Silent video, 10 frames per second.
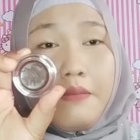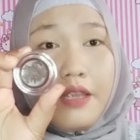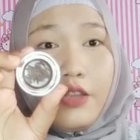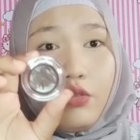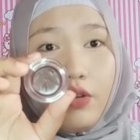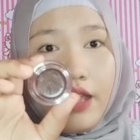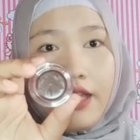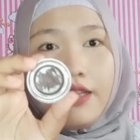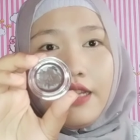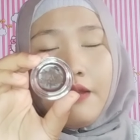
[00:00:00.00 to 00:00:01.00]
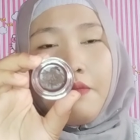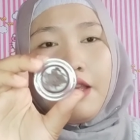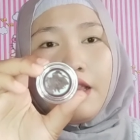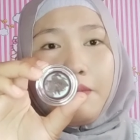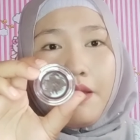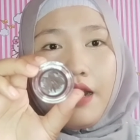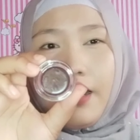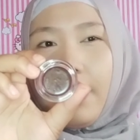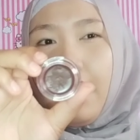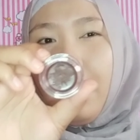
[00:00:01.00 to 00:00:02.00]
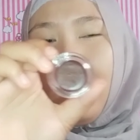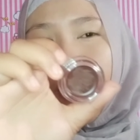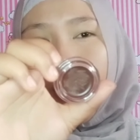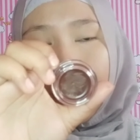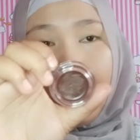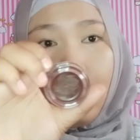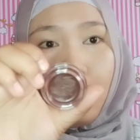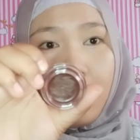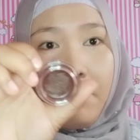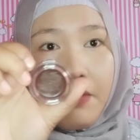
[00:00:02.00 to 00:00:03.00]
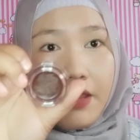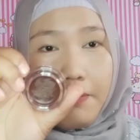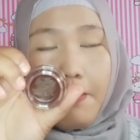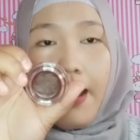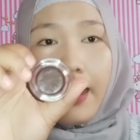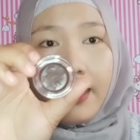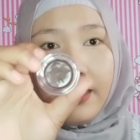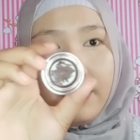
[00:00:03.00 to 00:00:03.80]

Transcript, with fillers: modelnya tuh bentuk creamy gel gitu. Dan enak